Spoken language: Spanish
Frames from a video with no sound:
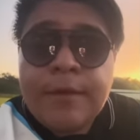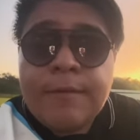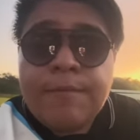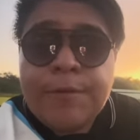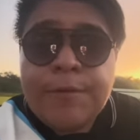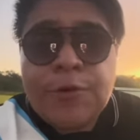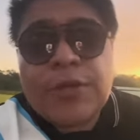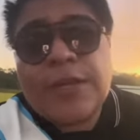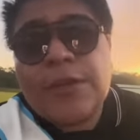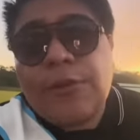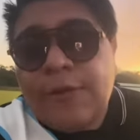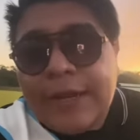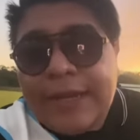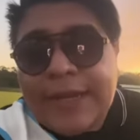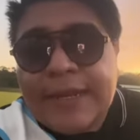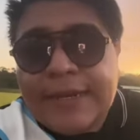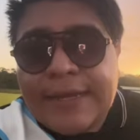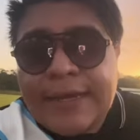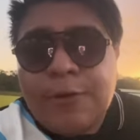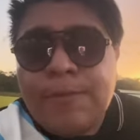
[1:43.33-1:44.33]
Pero quiero
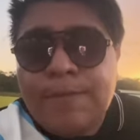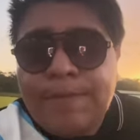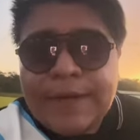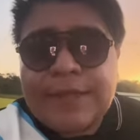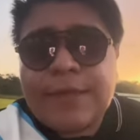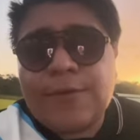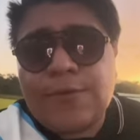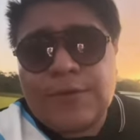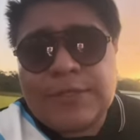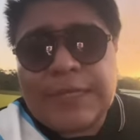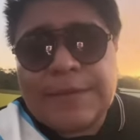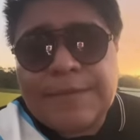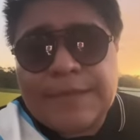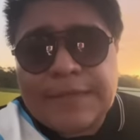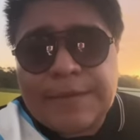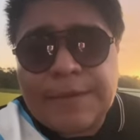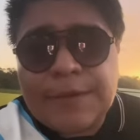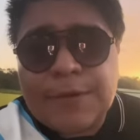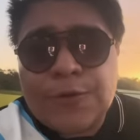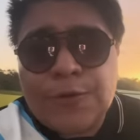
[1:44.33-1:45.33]
recalcar un par de cosas,
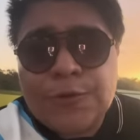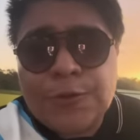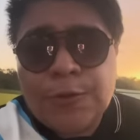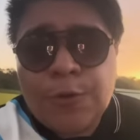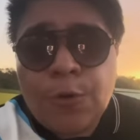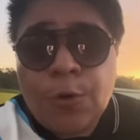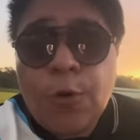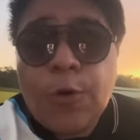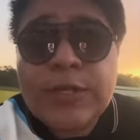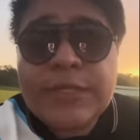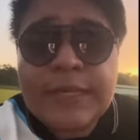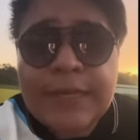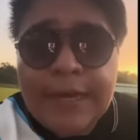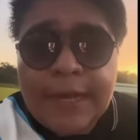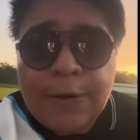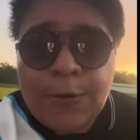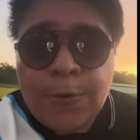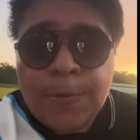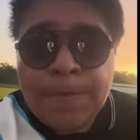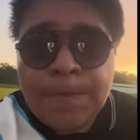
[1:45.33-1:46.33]
mis amigos. Hoy se
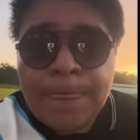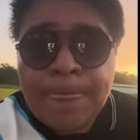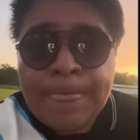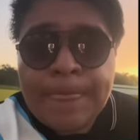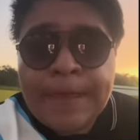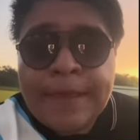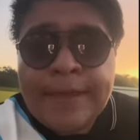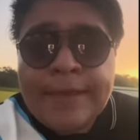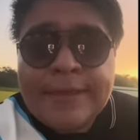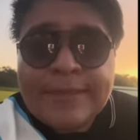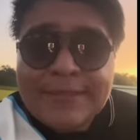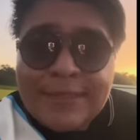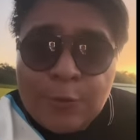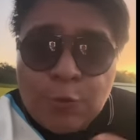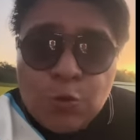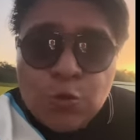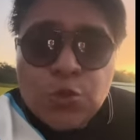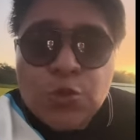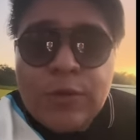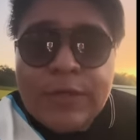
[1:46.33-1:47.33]
ganó, se
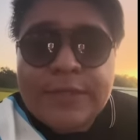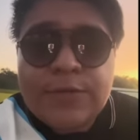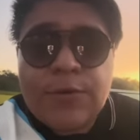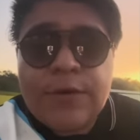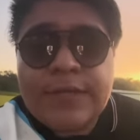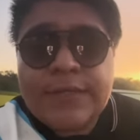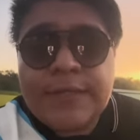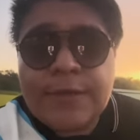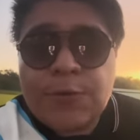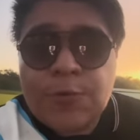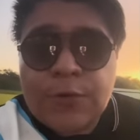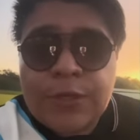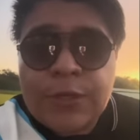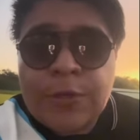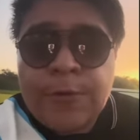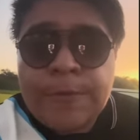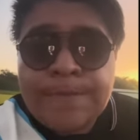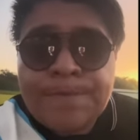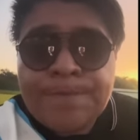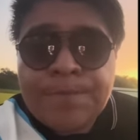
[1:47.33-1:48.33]
gustó con este
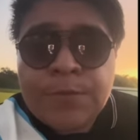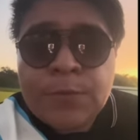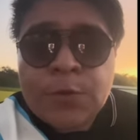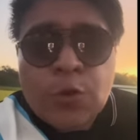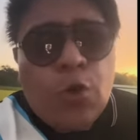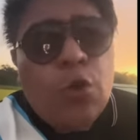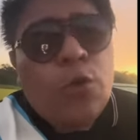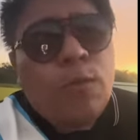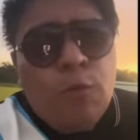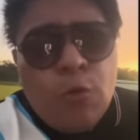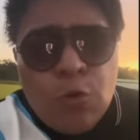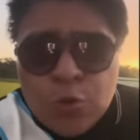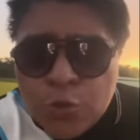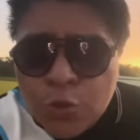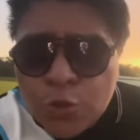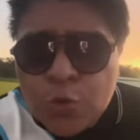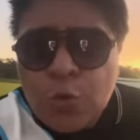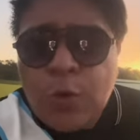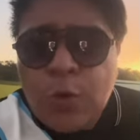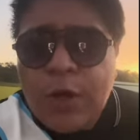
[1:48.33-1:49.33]
torneo con
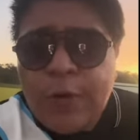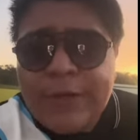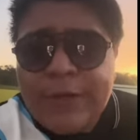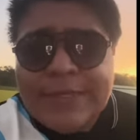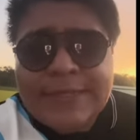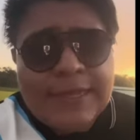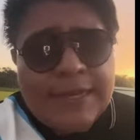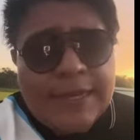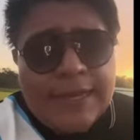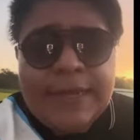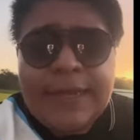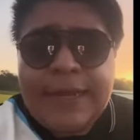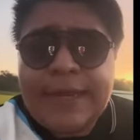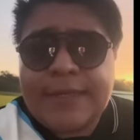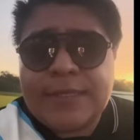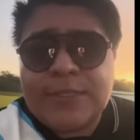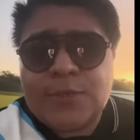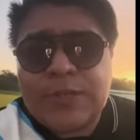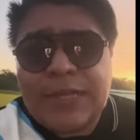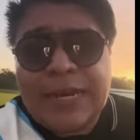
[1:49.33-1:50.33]
muchos jugadores de la Liga
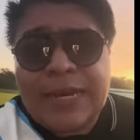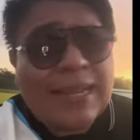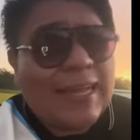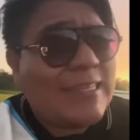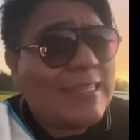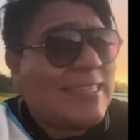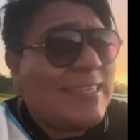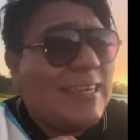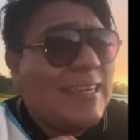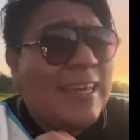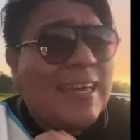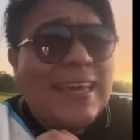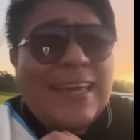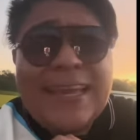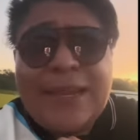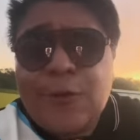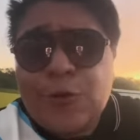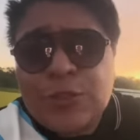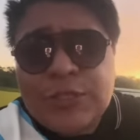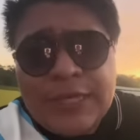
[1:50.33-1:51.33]
Nacional. Casi
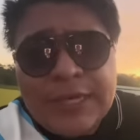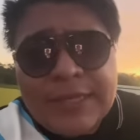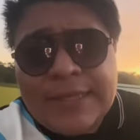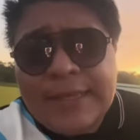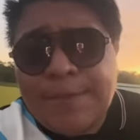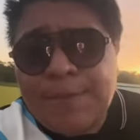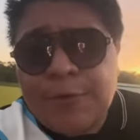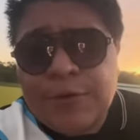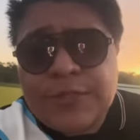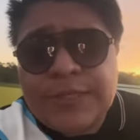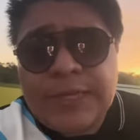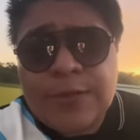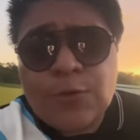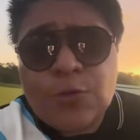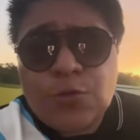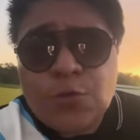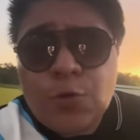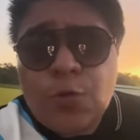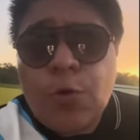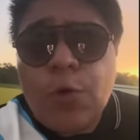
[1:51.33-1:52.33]
el
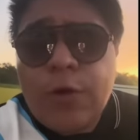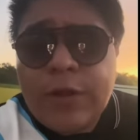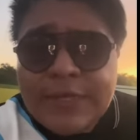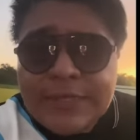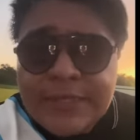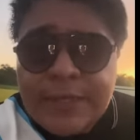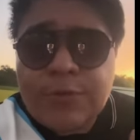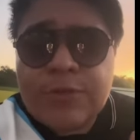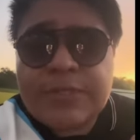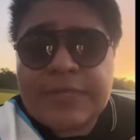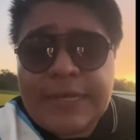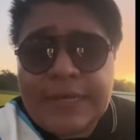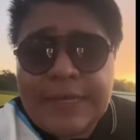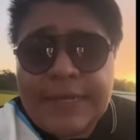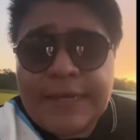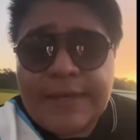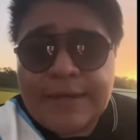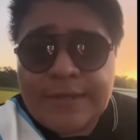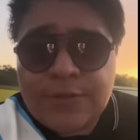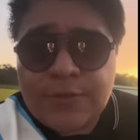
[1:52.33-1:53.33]
80% son jugadores de nuestra
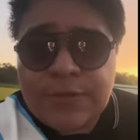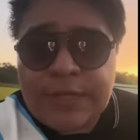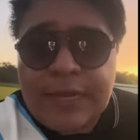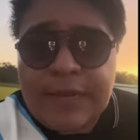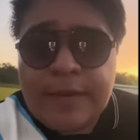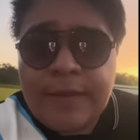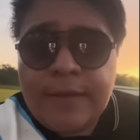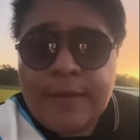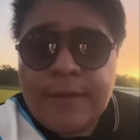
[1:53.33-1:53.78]
Liga Nacional.